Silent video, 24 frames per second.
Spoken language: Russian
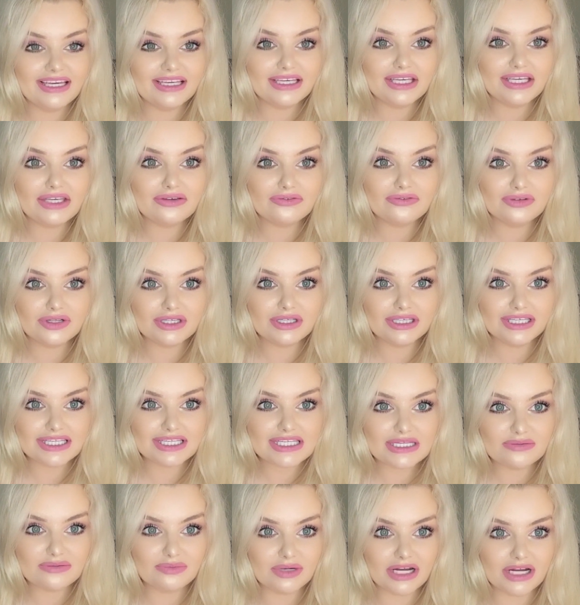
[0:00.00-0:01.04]
И вы,
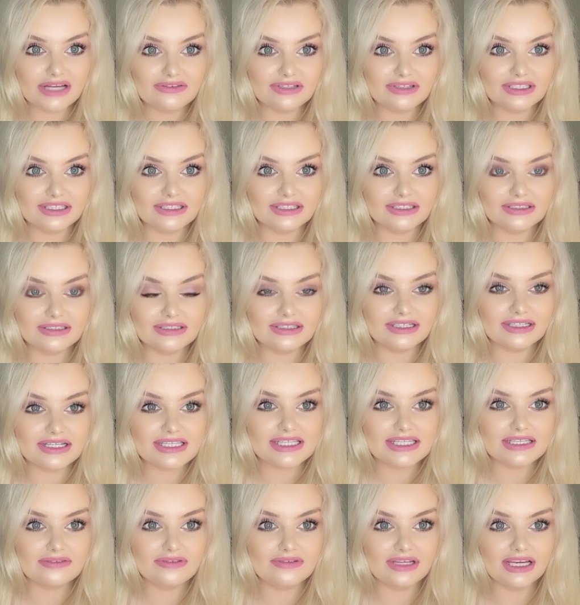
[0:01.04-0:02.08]
если правильно
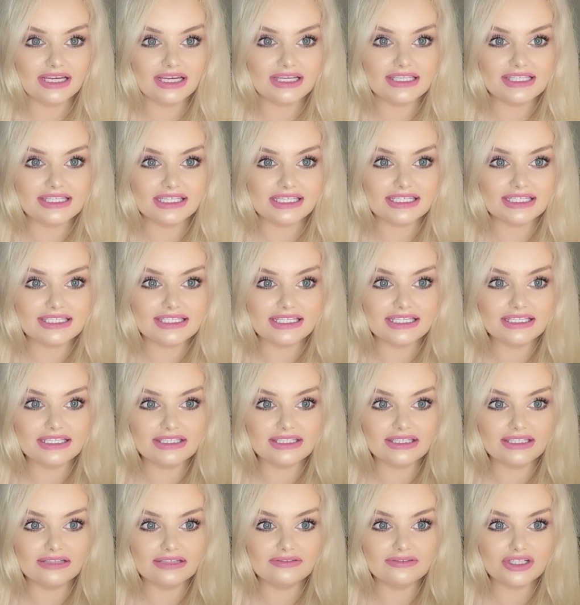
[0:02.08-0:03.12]
расставляете
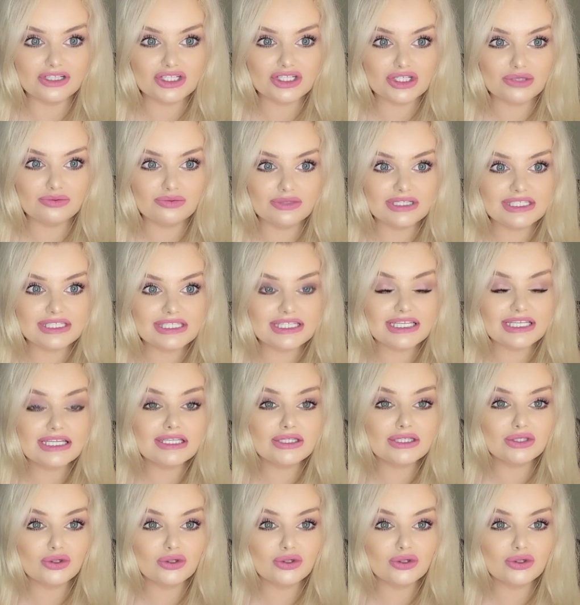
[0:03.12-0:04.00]
акценты на вашем лице,